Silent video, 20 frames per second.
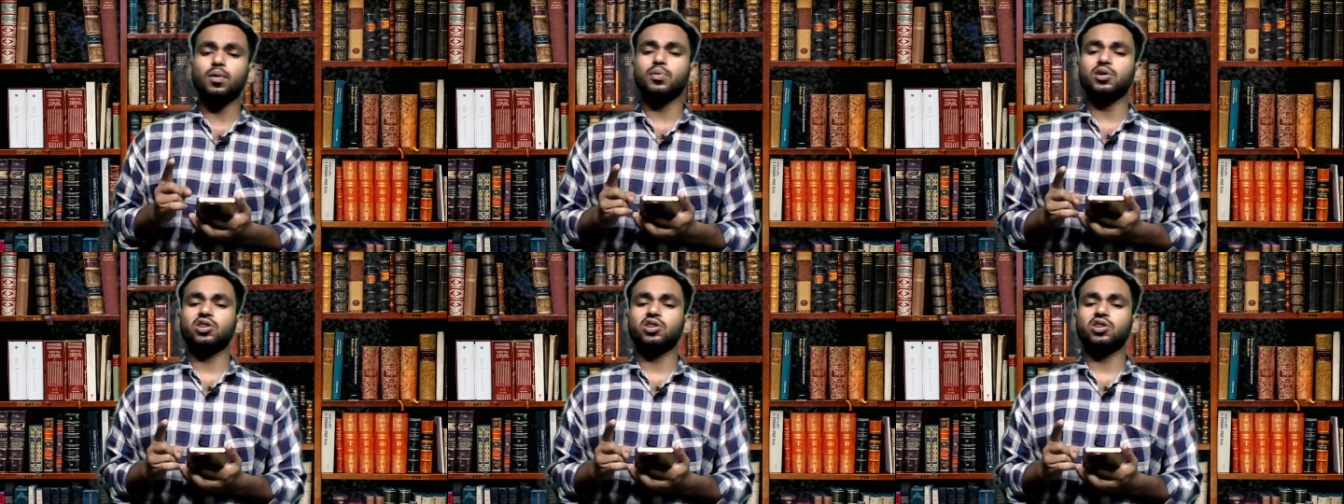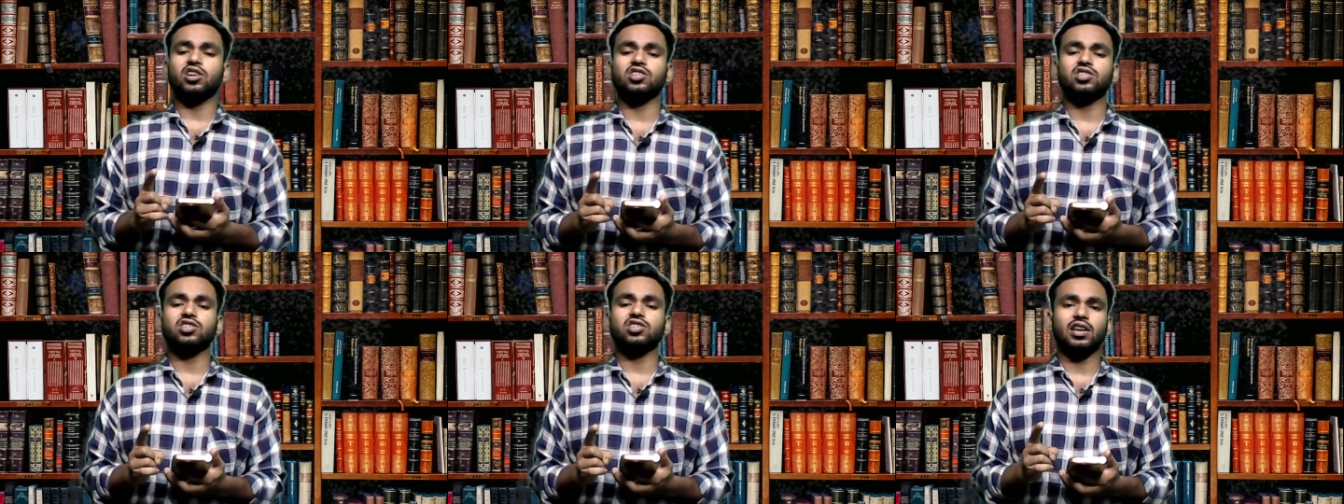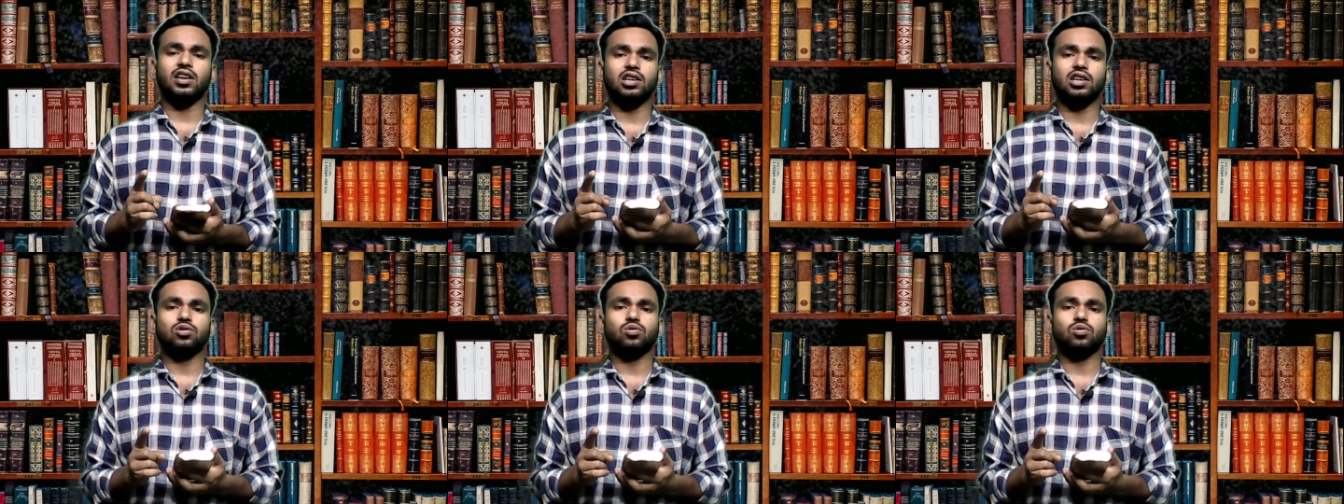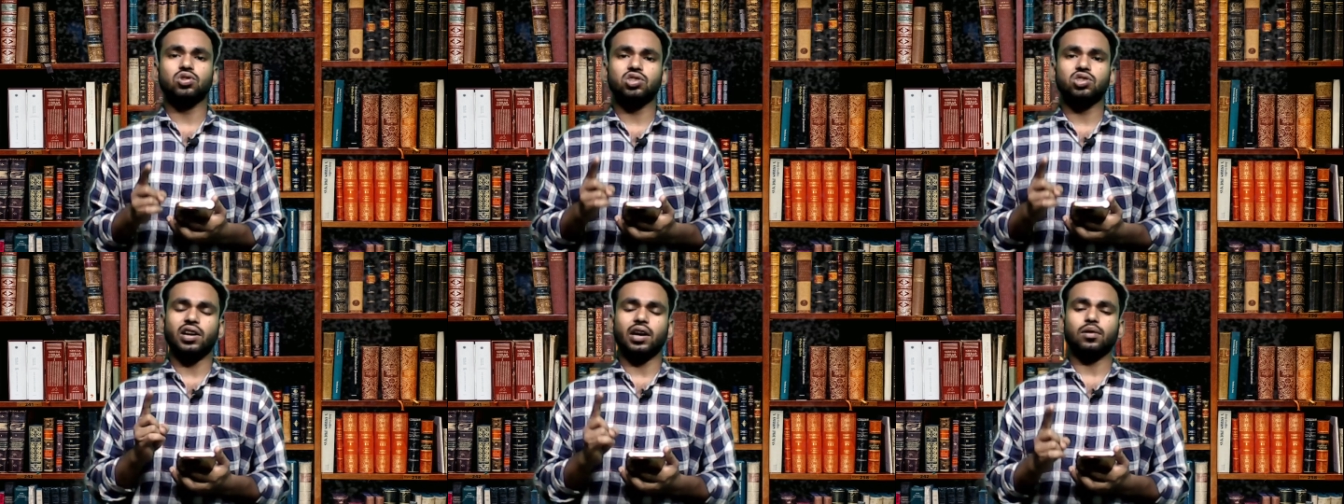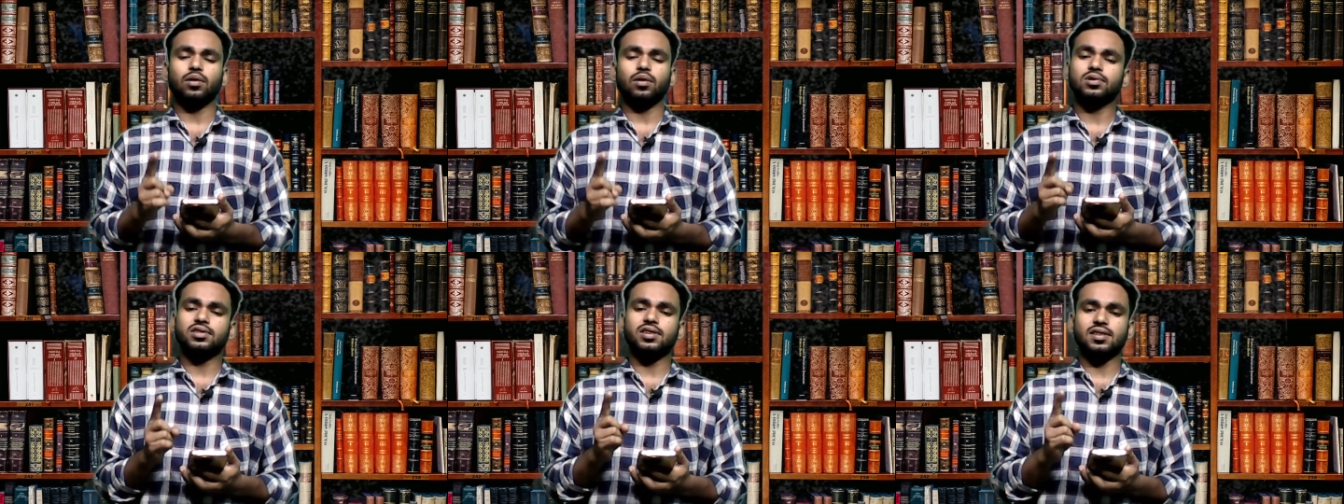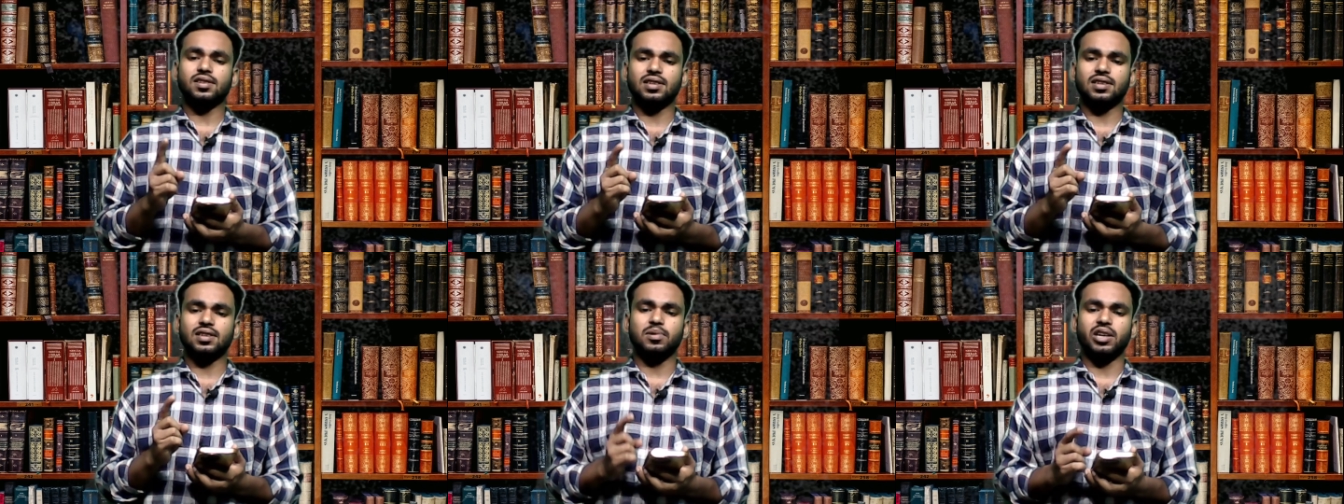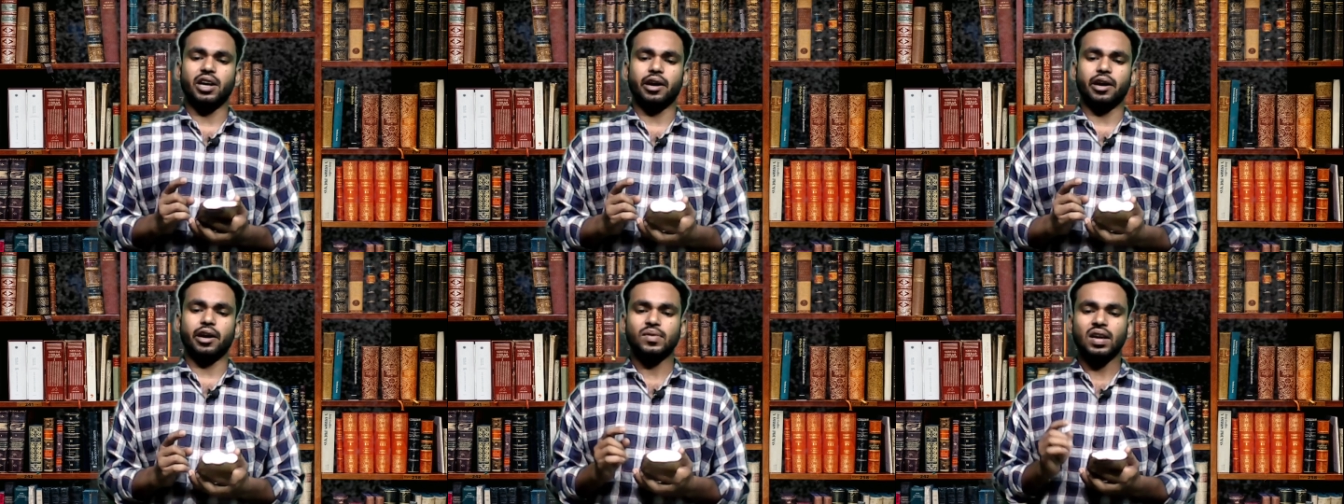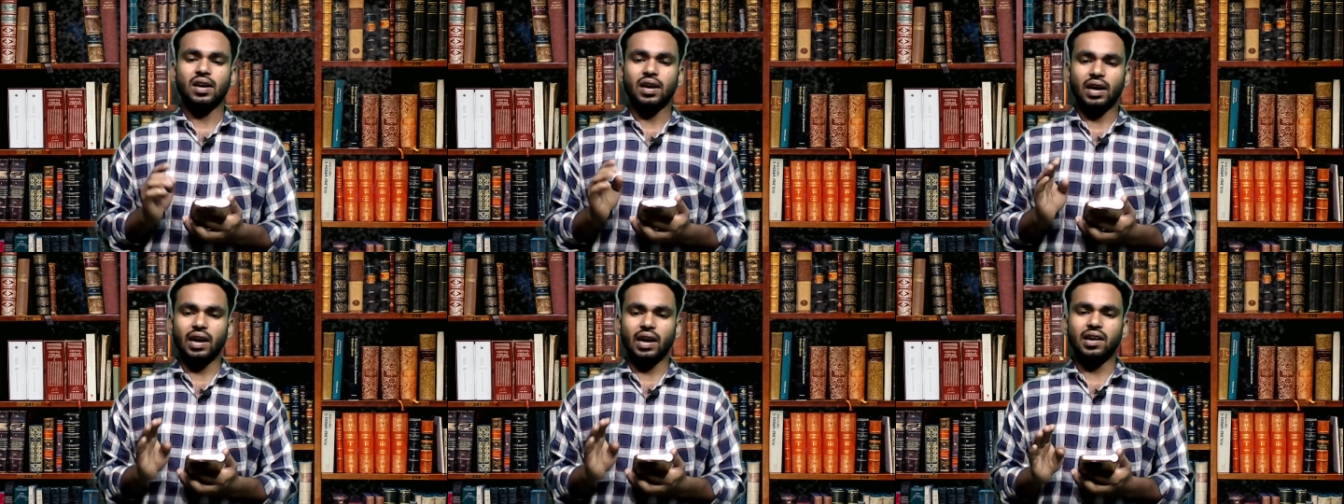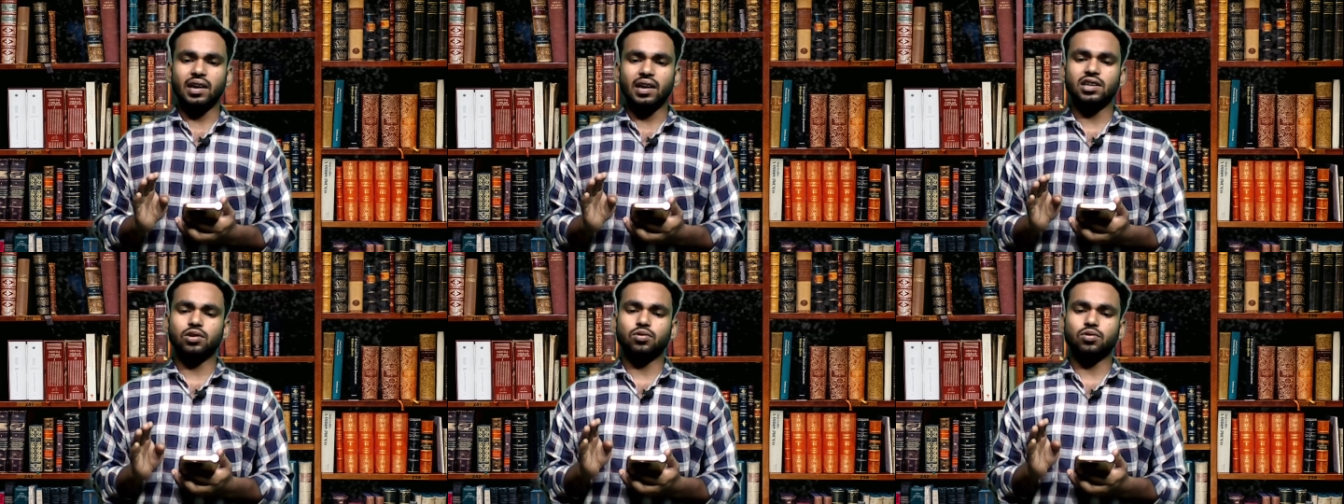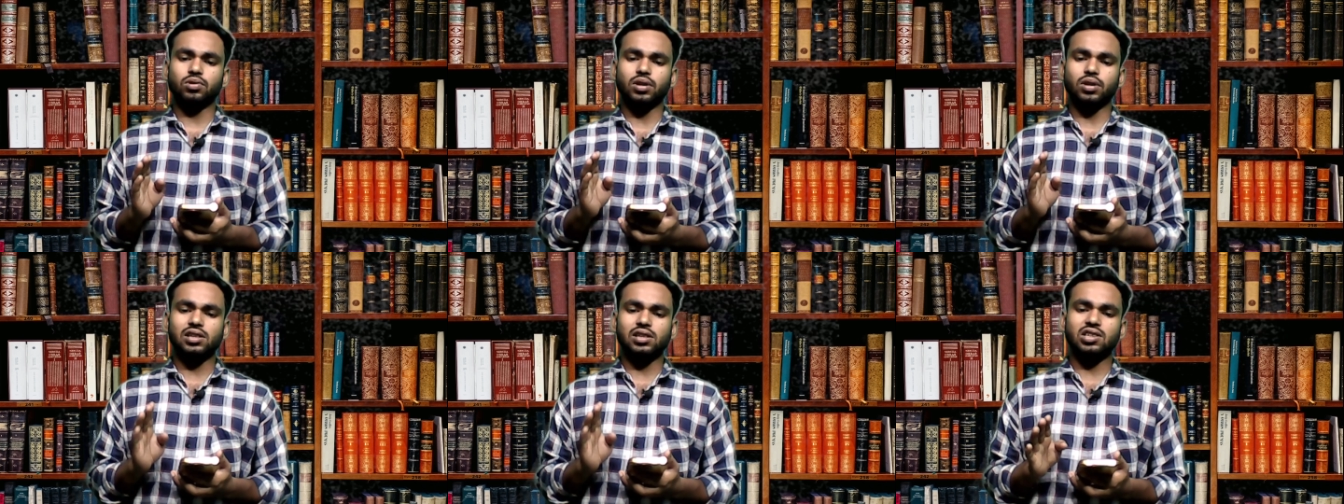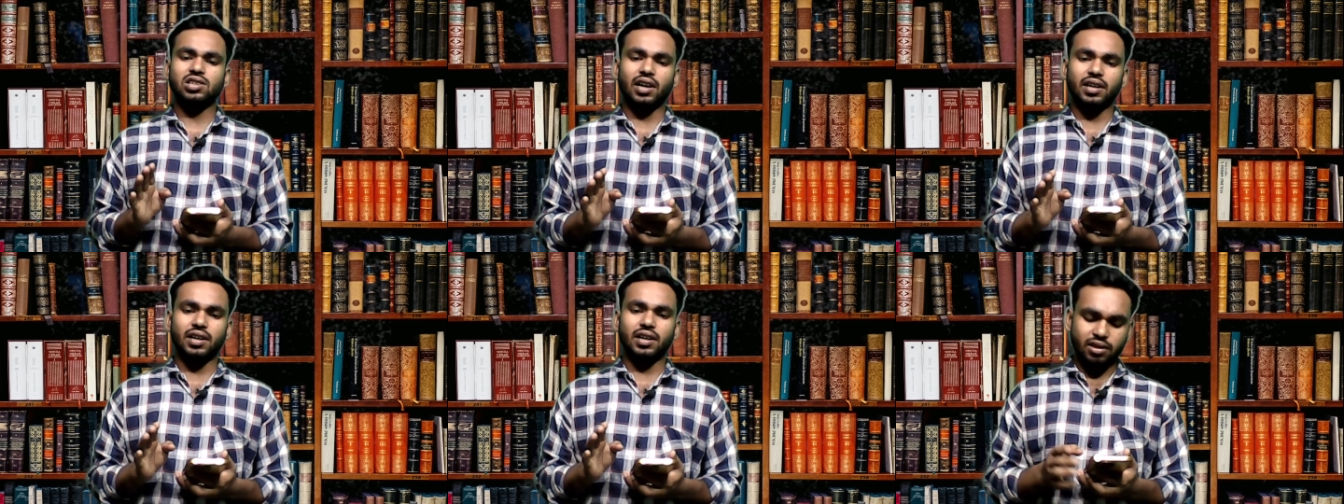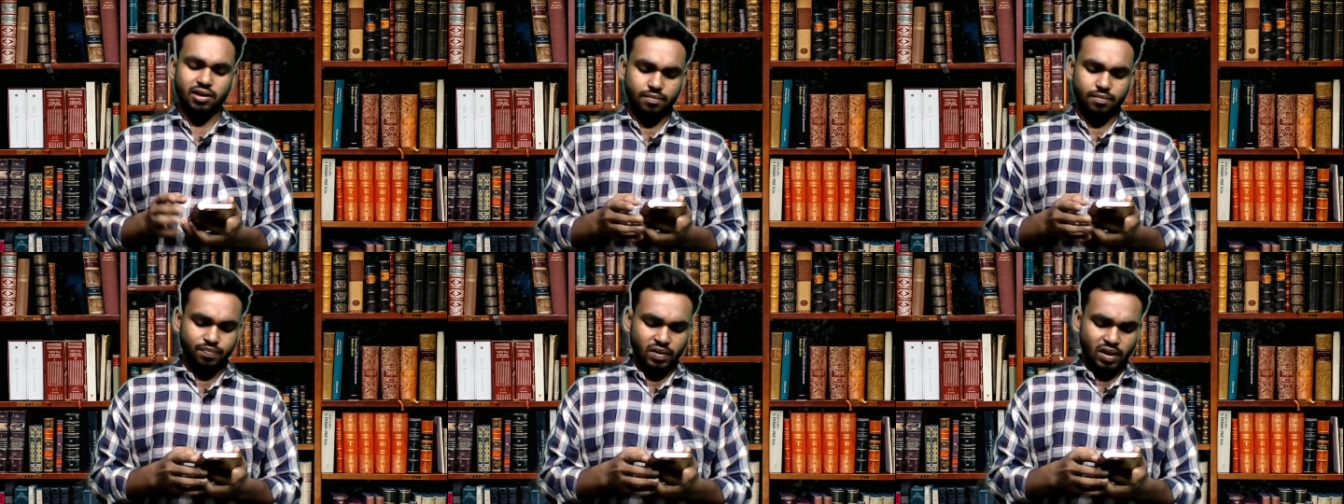বিশ্বাসকে কিন্তু জেরা করছে সিবিআই এই নিয়ে টোটাল চার দিন